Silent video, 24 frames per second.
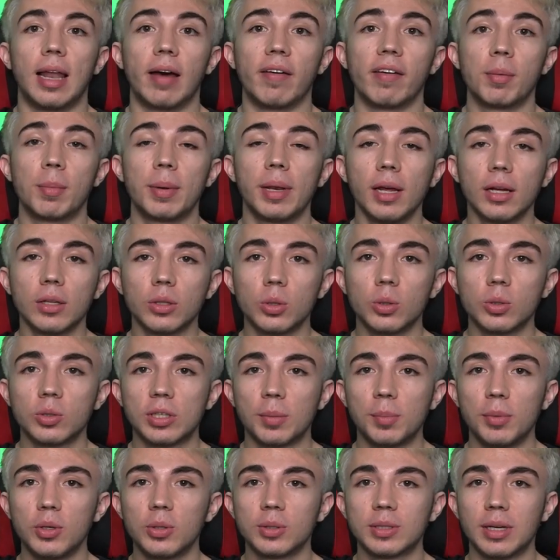bienvenida a todos
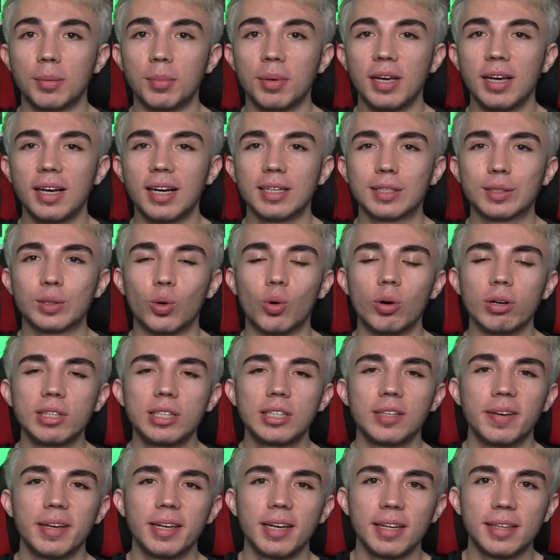amigos y amigas, hoy se
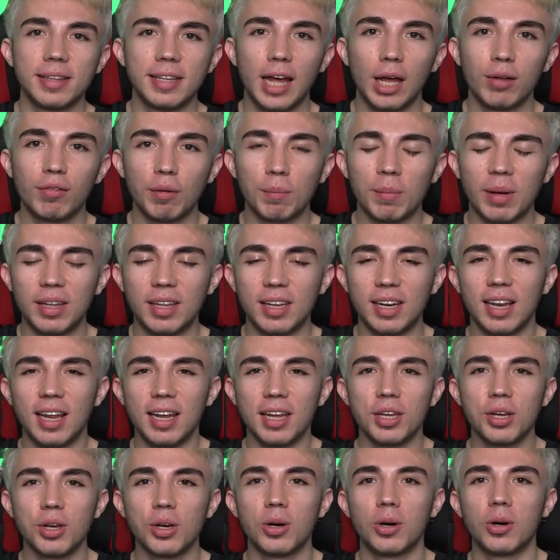viene derby
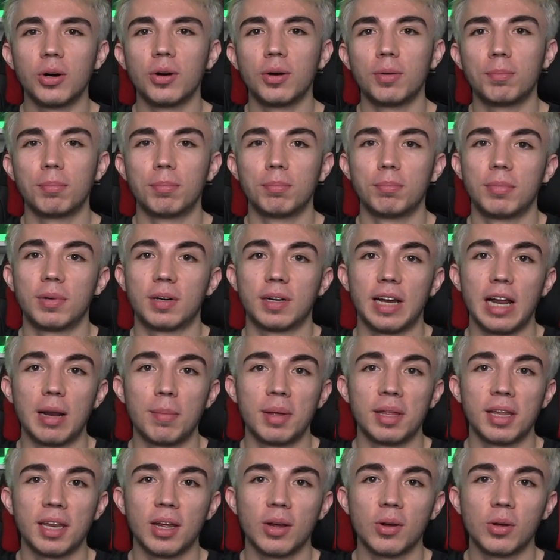madrileño, Real
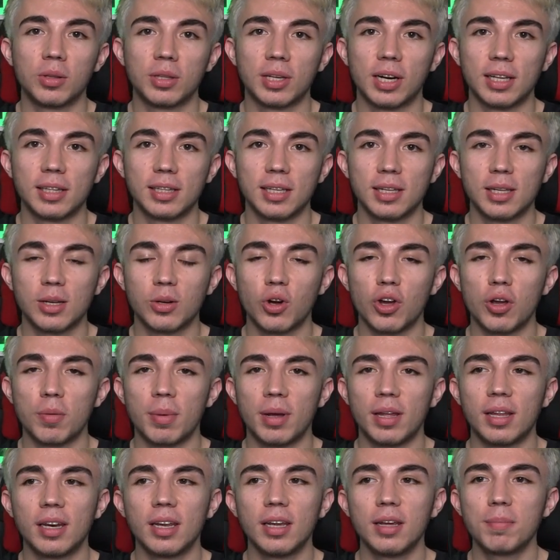Madrid contra Atlético de
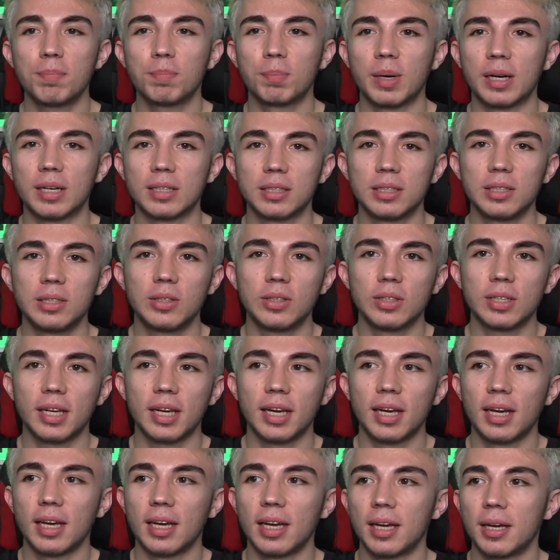Madrid, partido
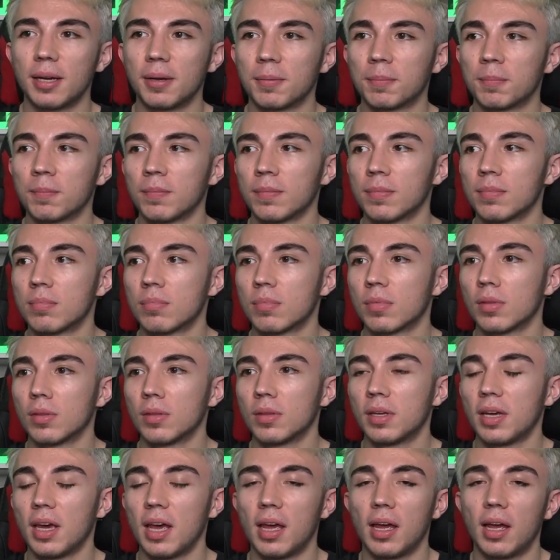que,
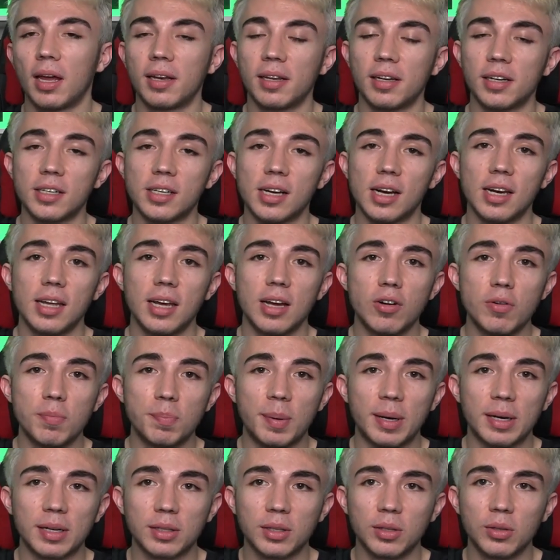que, en realidad es un
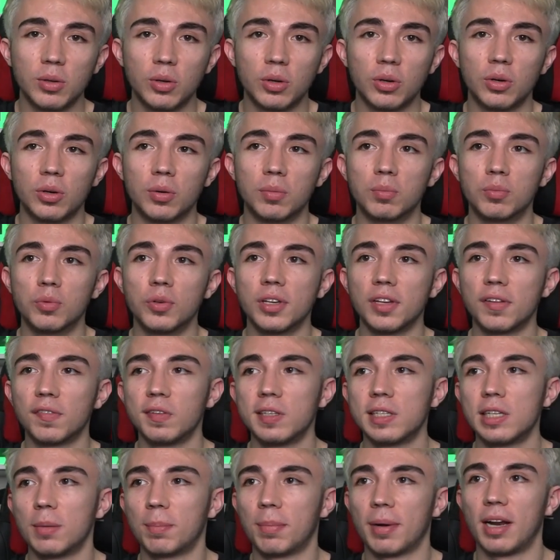partido muy
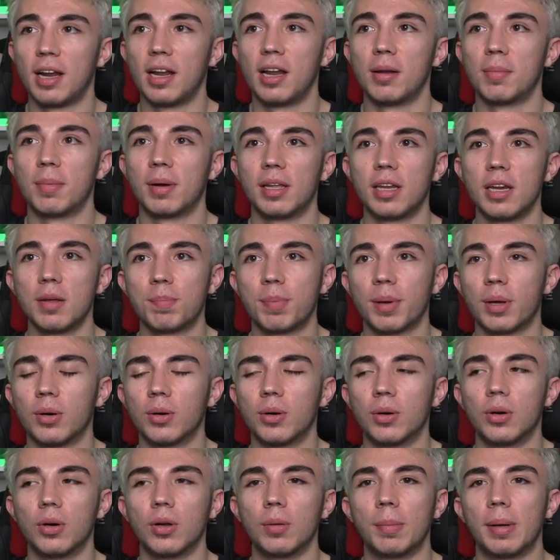difícil para el Madrid,
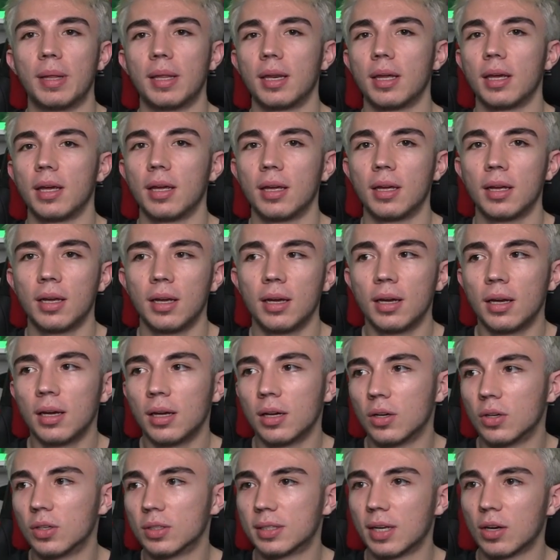pero el Madrid,
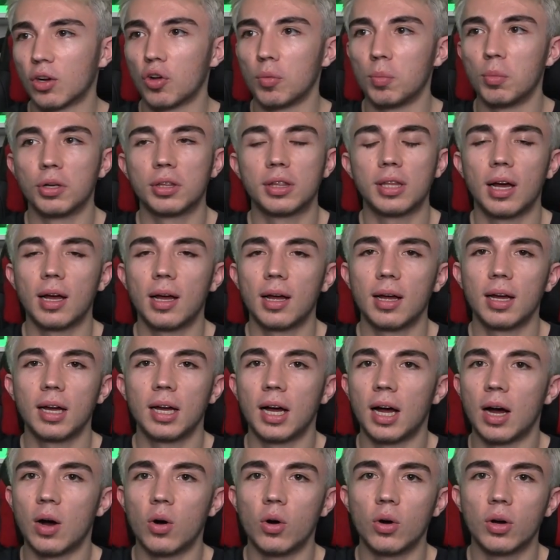o sea, como está
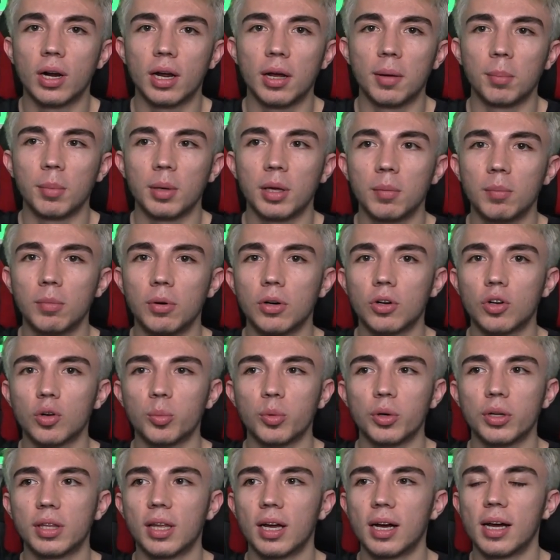ahora mismo,
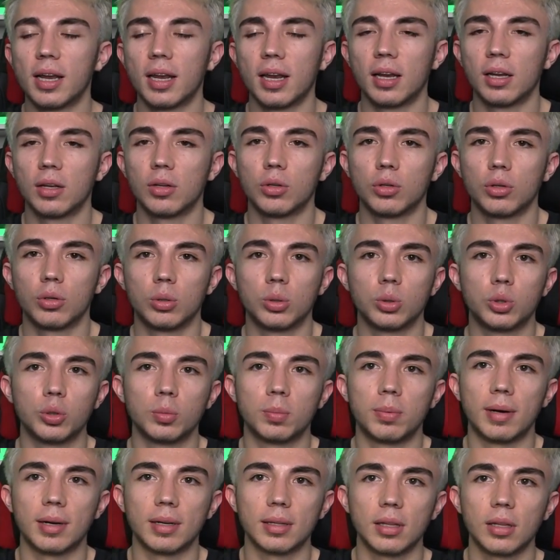como está ganando todos sus
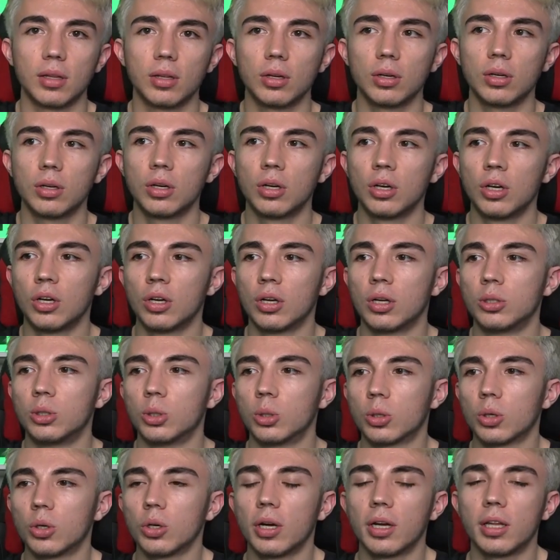partidos, yo
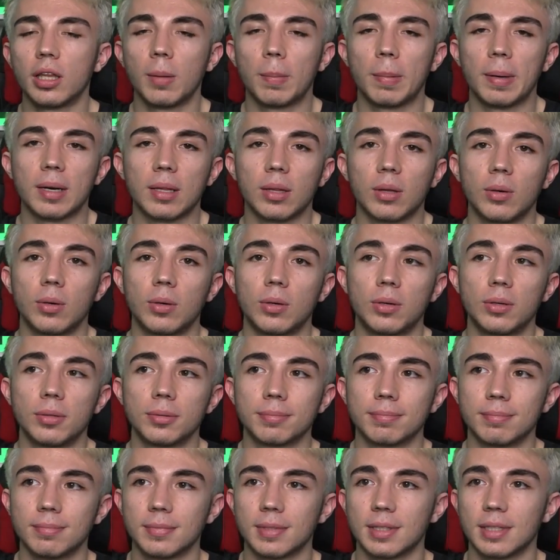creo que este partido,
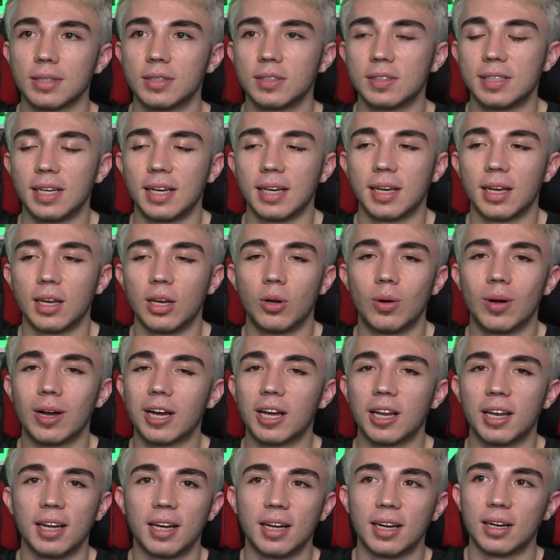o sea, es que lo va
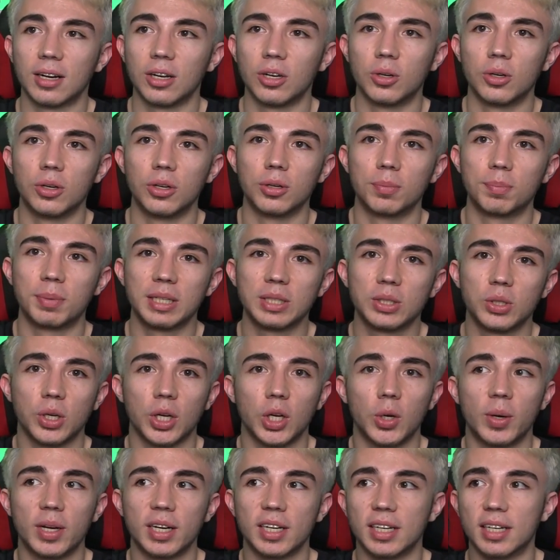a ganar, lo pienso que
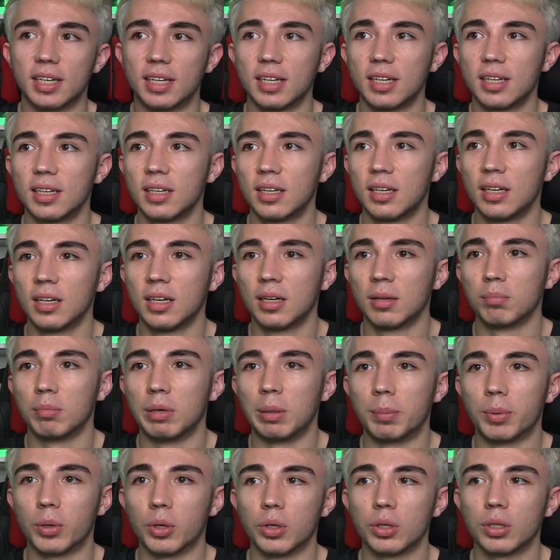lo van a ganar. Mi
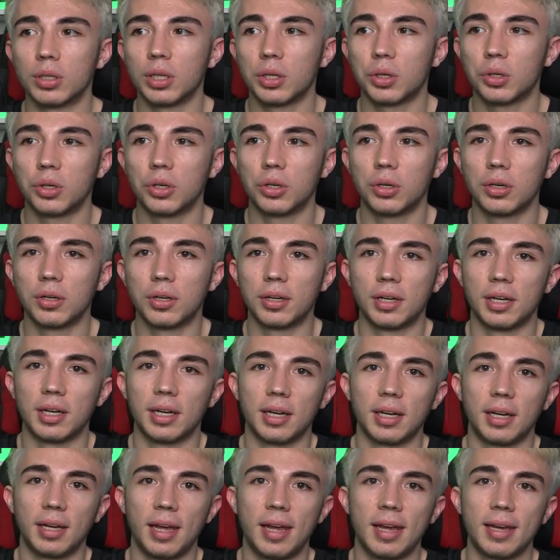pronóstico
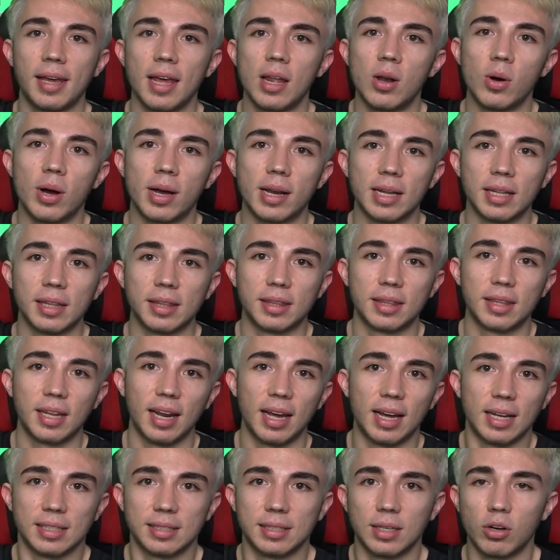eh, es que lo ganan 3
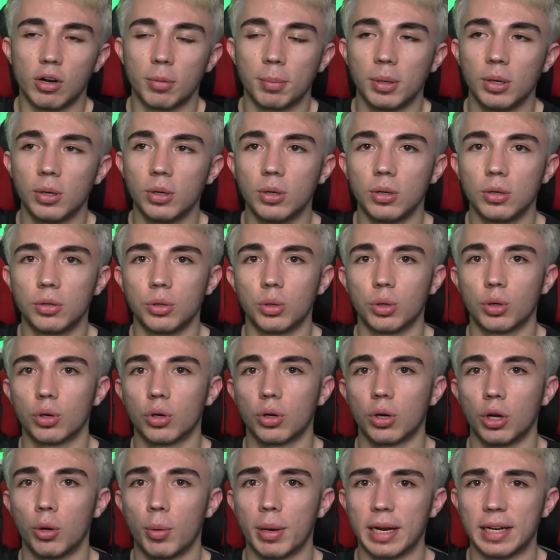a 0 amigos, yo creo
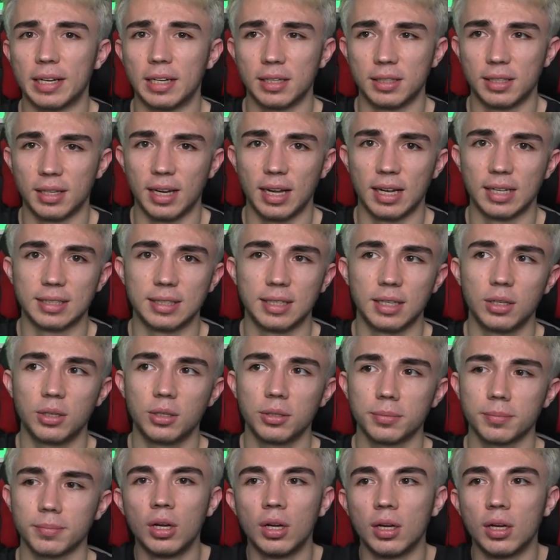que lo van a ganar 3 a
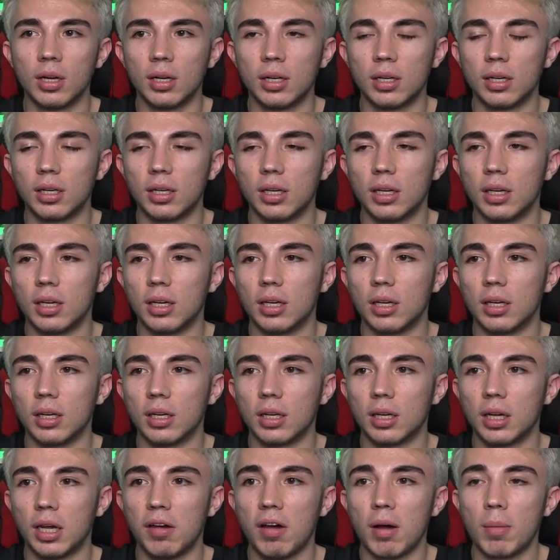0 y,
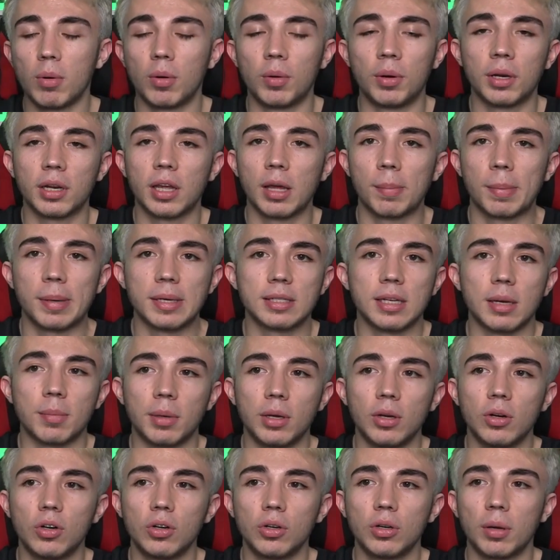y vamos a ver qué pasa
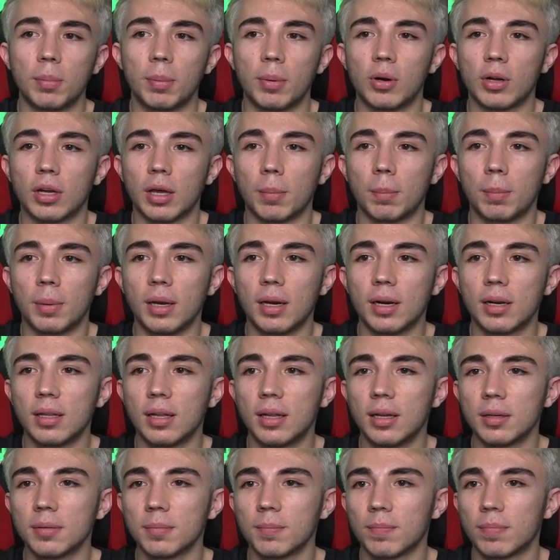amigos, espero que
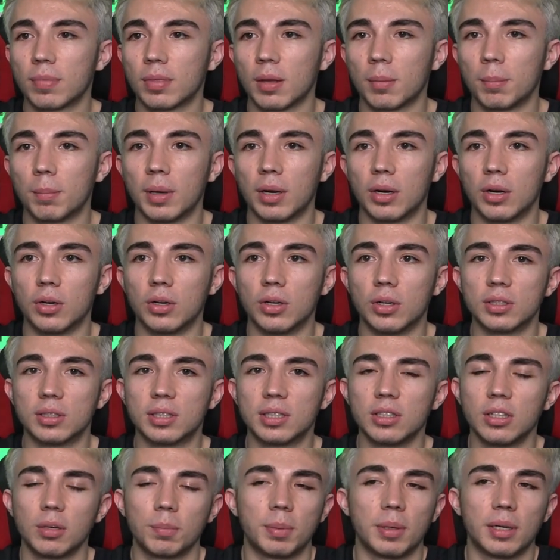pierdan, pero si
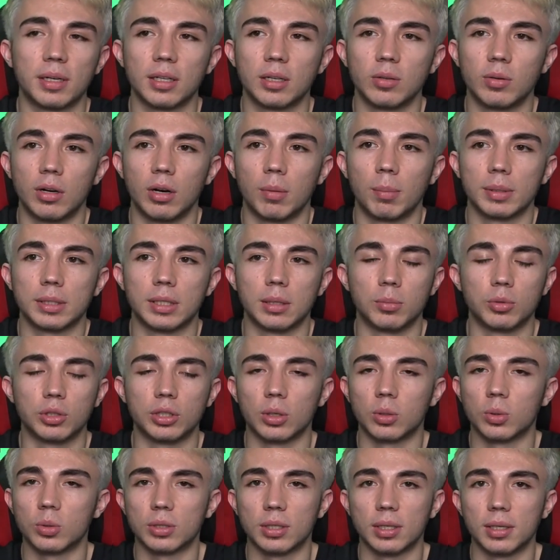no pierden igual pasa muchas
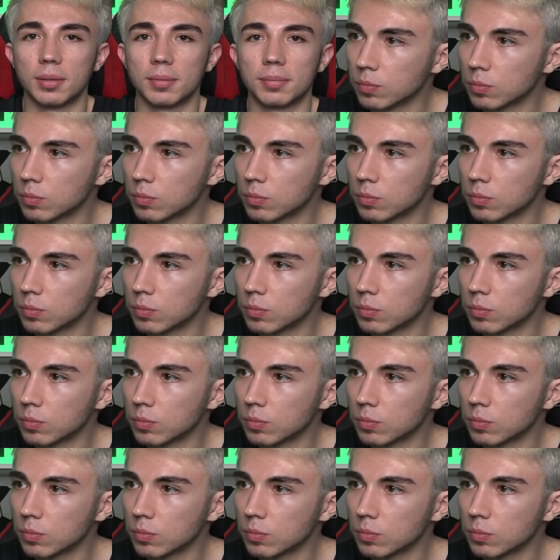cosas.